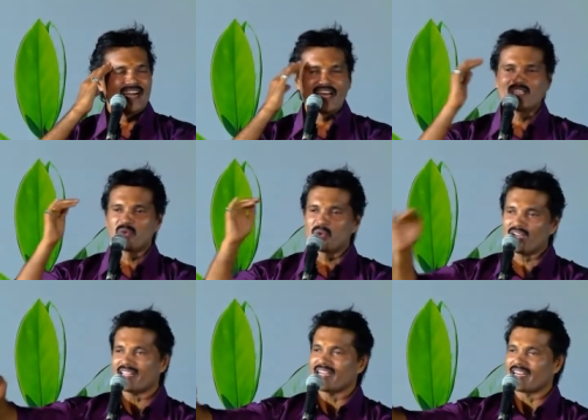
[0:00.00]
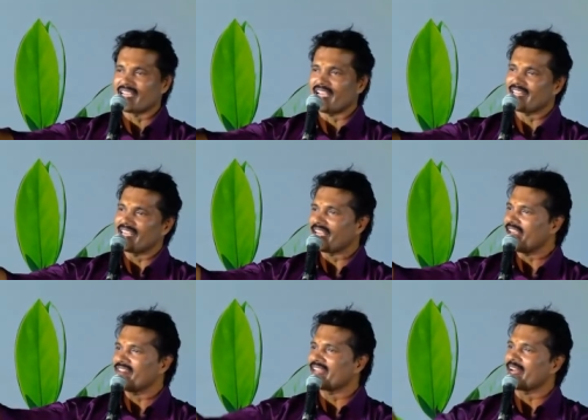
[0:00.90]
அந்த உணர்தல் இருக்கு அது
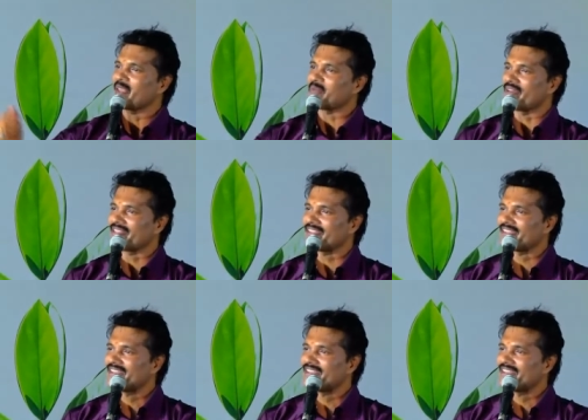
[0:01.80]
எங்கேயாவது கிடைக்குமா அது